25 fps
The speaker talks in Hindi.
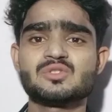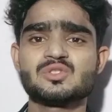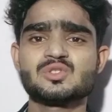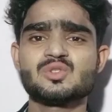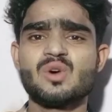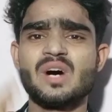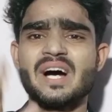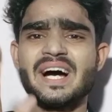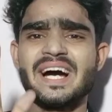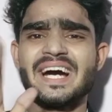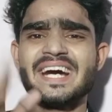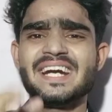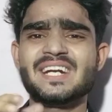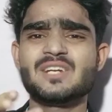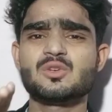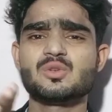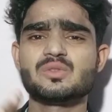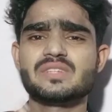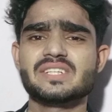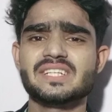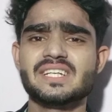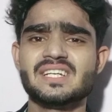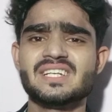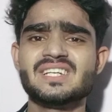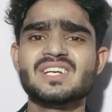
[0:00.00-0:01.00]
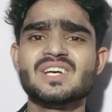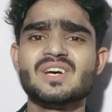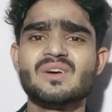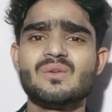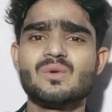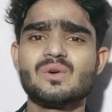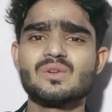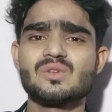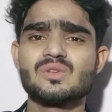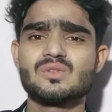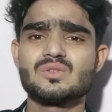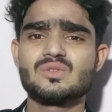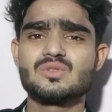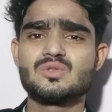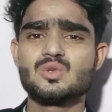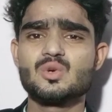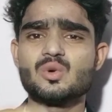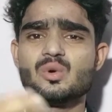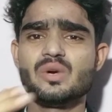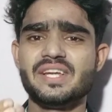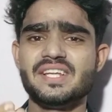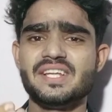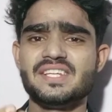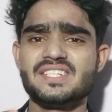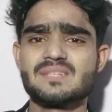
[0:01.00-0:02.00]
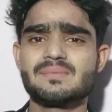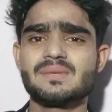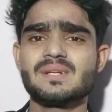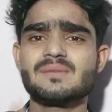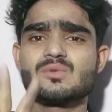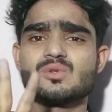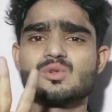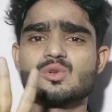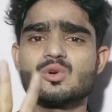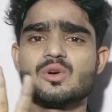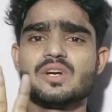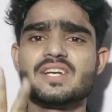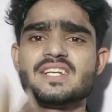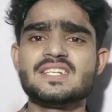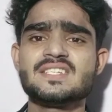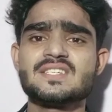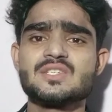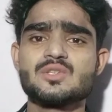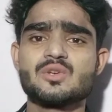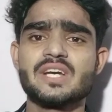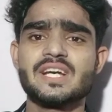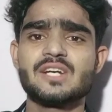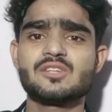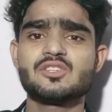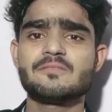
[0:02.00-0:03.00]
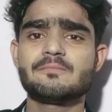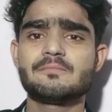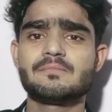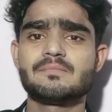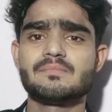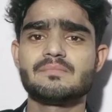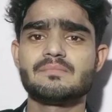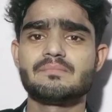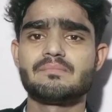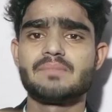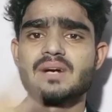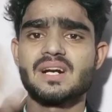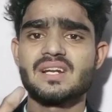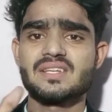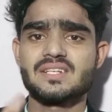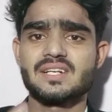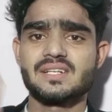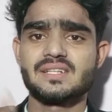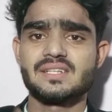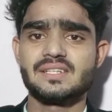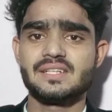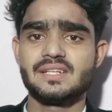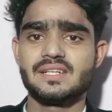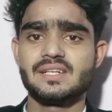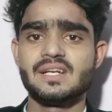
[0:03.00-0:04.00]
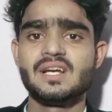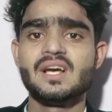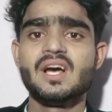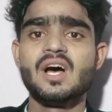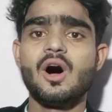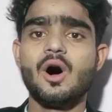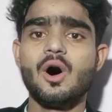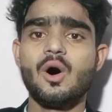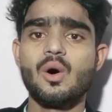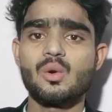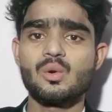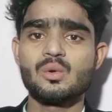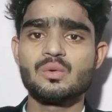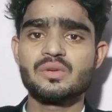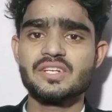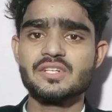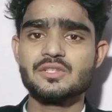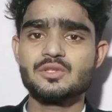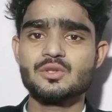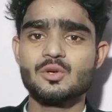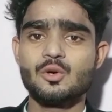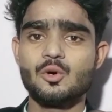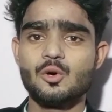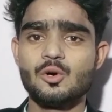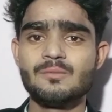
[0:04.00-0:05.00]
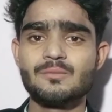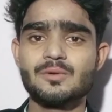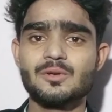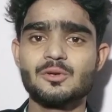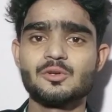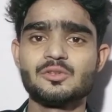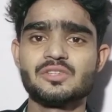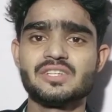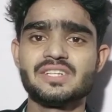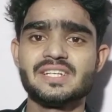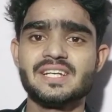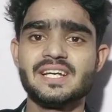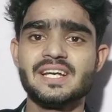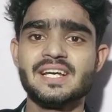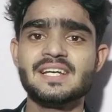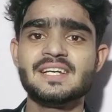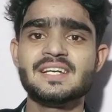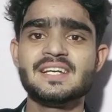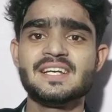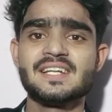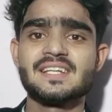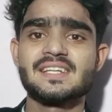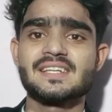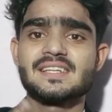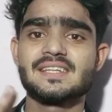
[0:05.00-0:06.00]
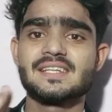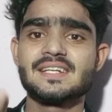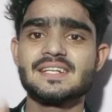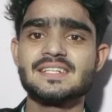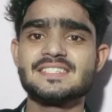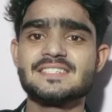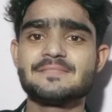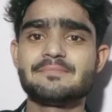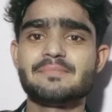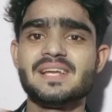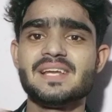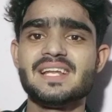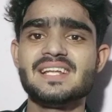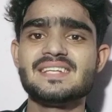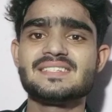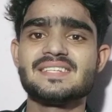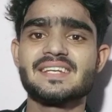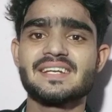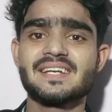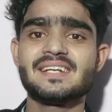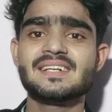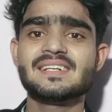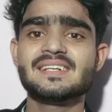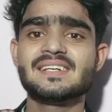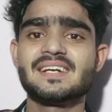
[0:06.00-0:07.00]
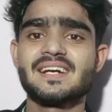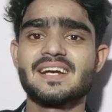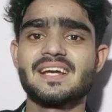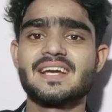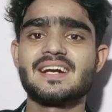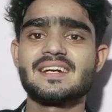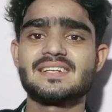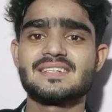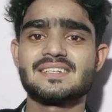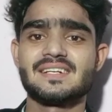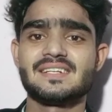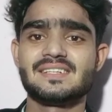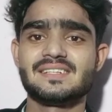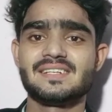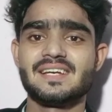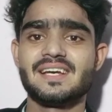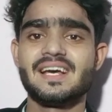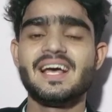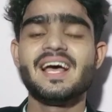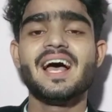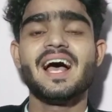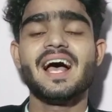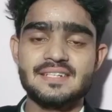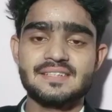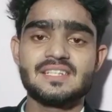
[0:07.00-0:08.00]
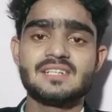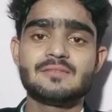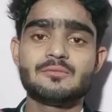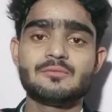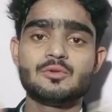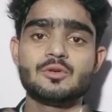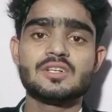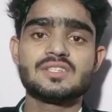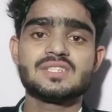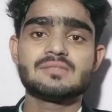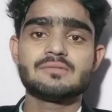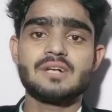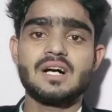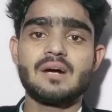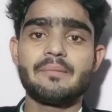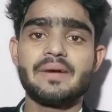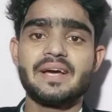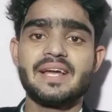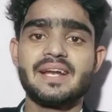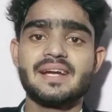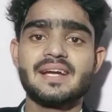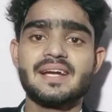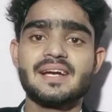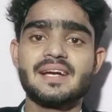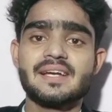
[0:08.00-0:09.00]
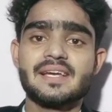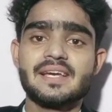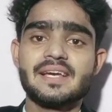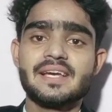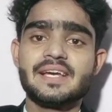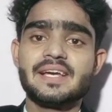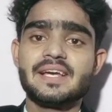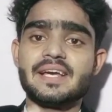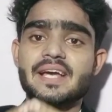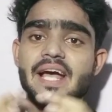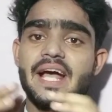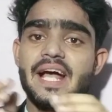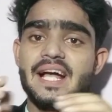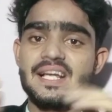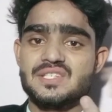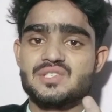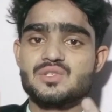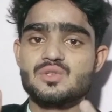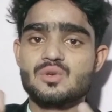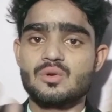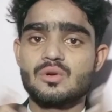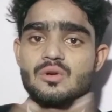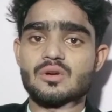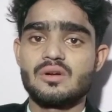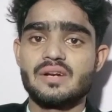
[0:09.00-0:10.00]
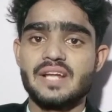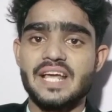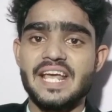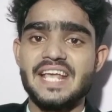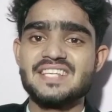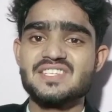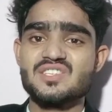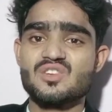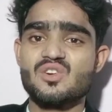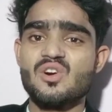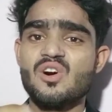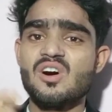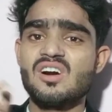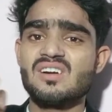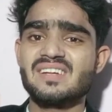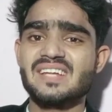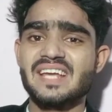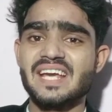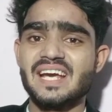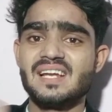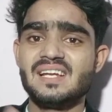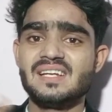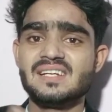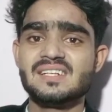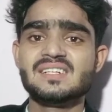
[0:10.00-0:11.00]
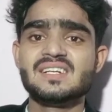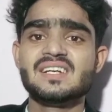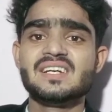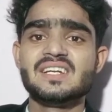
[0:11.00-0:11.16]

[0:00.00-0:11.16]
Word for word: है उनकी जो हाइट होती है वो टू इंच मतलब दो इंच का तो बढ़ जाती है और उनकी जो उम्र होती है 10 मिली सेकेंड घट जाती है ऐसा तब हुआ जब अमेरिका के एस्ट्रोनॉट स्कॉट कैली